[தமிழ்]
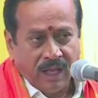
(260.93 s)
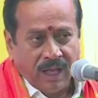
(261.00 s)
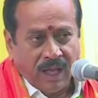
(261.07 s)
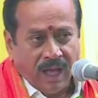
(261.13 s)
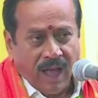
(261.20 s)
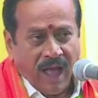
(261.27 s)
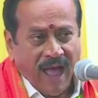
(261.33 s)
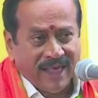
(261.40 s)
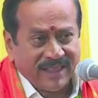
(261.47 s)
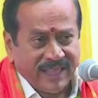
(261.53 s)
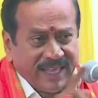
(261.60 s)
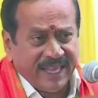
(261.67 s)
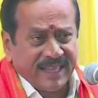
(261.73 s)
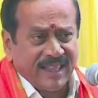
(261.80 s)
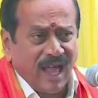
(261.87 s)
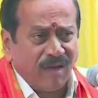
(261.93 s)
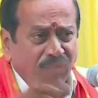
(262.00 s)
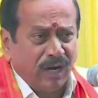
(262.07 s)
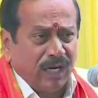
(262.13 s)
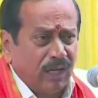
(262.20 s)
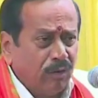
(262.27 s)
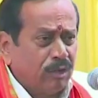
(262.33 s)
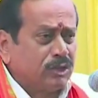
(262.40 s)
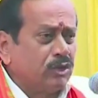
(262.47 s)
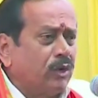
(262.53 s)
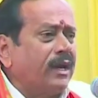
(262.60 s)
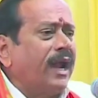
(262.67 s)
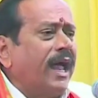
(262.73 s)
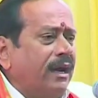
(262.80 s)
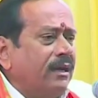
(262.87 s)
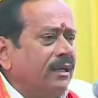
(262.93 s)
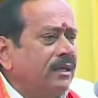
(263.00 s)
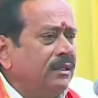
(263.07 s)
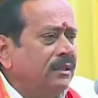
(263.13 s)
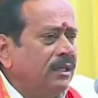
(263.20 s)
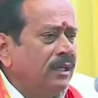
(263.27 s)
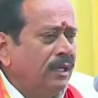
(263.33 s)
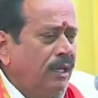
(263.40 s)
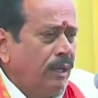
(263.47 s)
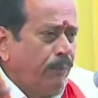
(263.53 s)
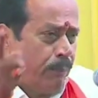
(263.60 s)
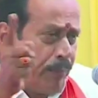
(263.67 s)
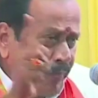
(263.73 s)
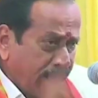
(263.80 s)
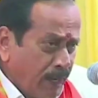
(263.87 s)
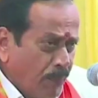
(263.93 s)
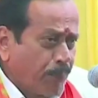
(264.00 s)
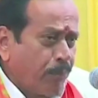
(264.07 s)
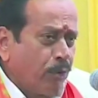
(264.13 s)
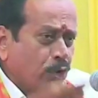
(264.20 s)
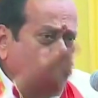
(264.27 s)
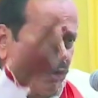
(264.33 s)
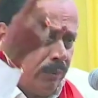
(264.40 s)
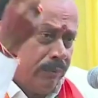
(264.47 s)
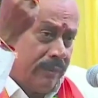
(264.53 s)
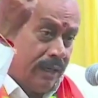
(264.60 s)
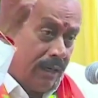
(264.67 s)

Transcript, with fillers: அதையே தான் வள்ளுவர் சொல்கிறார் பிறப்புக்கும் எல்லா